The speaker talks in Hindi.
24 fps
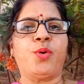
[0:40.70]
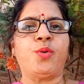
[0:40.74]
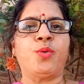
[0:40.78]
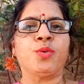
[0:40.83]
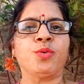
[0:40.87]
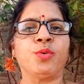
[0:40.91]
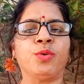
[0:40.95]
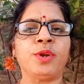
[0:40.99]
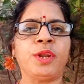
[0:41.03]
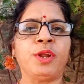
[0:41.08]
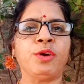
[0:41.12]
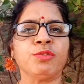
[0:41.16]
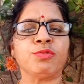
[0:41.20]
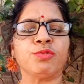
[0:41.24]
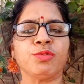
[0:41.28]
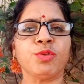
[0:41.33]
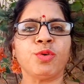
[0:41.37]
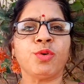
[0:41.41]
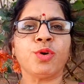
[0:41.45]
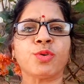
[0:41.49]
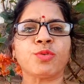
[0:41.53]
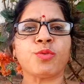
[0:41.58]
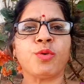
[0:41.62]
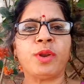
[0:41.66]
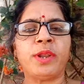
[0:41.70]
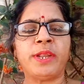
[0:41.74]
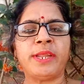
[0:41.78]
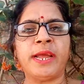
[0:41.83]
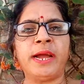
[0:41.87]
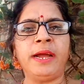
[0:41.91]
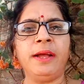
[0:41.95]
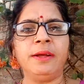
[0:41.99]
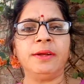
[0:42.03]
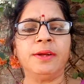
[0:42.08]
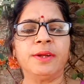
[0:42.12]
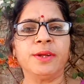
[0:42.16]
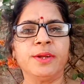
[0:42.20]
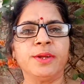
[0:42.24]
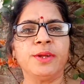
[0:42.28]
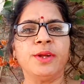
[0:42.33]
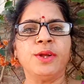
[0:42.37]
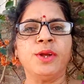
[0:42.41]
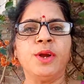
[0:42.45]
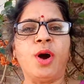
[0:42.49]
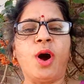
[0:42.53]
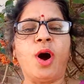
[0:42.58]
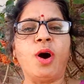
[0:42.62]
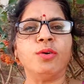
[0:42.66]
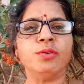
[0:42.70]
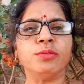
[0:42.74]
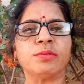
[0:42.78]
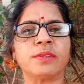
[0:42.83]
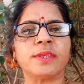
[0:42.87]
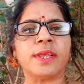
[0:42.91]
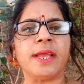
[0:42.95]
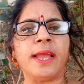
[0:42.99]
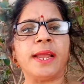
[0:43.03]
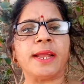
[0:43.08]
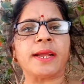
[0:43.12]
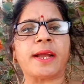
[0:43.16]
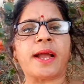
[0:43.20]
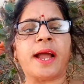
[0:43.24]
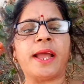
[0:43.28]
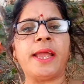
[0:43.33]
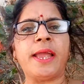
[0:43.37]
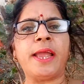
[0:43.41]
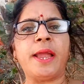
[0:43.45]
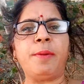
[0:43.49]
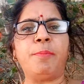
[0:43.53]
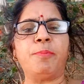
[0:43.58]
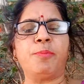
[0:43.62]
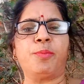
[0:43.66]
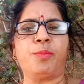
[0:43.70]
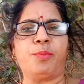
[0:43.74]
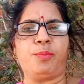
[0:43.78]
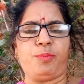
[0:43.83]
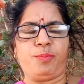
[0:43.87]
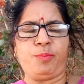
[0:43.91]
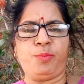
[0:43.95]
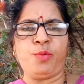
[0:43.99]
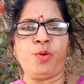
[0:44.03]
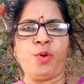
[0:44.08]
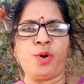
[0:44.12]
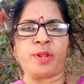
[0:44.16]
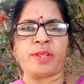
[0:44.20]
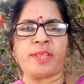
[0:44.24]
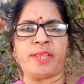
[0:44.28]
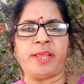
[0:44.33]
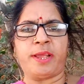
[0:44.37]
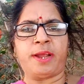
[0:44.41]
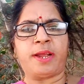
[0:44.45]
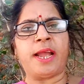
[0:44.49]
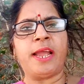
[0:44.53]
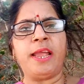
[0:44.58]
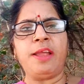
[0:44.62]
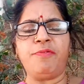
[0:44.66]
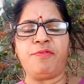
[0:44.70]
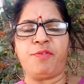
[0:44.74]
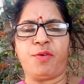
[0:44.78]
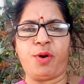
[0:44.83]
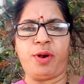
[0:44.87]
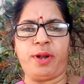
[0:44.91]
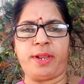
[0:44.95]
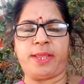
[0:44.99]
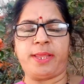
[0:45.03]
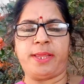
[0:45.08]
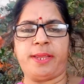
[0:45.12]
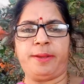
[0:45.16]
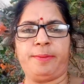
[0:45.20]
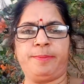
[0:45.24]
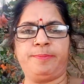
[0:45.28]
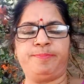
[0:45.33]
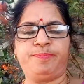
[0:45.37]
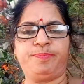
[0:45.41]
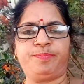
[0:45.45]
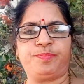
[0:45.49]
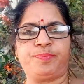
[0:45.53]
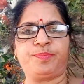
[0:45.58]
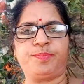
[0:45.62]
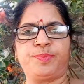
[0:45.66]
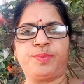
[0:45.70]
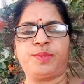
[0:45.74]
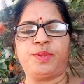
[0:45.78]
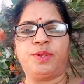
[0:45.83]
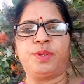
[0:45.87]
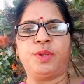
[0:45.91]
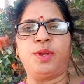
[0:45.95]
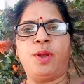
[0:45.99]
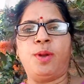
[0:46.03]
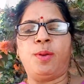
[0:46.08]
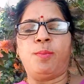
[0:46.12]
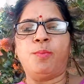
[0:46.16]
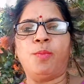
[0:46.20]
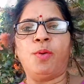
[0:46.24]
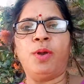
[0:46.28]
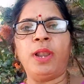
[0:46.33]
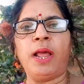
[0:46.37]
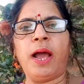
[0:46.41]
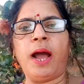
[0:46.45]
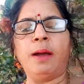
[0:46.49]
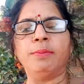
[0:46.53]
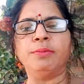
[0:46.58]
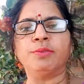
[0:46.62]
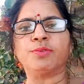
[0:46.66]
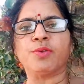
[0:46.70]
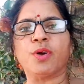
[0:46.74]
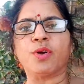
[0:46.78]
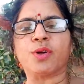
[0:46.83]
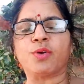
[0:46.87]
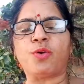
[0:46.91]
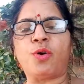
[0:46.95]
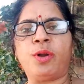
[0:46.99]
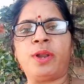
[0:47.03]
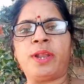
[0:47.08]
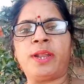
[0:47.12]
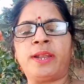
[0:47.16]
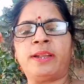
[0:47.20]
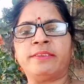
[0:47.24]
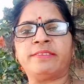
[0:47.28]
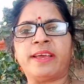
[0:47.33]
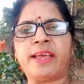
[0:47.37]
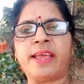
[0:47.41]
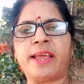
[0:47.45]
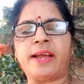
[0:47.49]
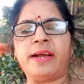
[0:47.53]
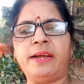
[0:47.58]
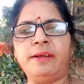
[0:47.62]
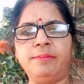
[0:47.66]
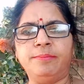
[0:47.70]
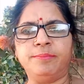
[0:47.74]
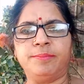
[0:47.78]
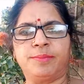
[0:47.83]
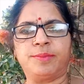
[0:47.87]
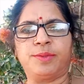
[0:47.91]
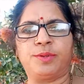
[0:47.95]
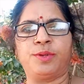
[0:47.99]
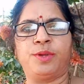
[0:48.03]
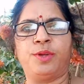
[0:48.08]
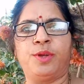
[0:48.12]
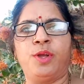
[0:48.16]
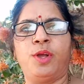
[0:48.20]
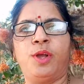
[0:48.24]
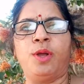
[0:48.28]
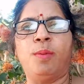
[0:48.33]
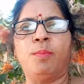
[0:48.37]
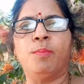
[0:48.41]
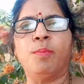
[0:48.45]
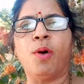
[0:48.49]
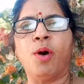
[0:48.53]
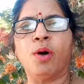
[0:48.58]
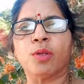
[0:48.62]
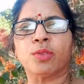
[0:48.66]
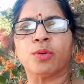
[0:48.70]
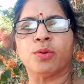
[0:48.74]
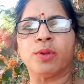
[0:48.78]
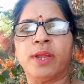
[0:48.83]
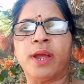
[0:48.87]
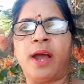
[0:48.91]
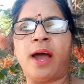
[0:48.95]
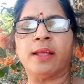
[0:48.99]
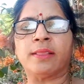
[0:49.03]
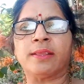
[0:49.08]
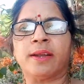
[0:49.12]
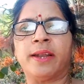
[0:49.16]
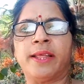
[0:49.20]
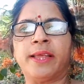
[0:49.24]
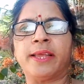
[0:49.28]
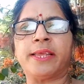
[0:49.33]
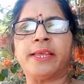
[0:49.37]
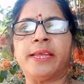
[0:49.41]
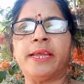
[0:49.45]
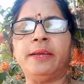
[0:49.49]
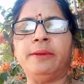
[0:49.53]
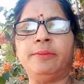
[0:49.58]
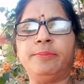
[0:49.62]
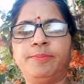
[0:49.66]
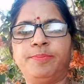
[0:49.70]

उन्होंने उस नोट को लिया और उसके कई मोड़ किए कई फोल्ड किए बोले अब इसको कौन लेना चाहेगा बहुतों ने हाथ खड़े किए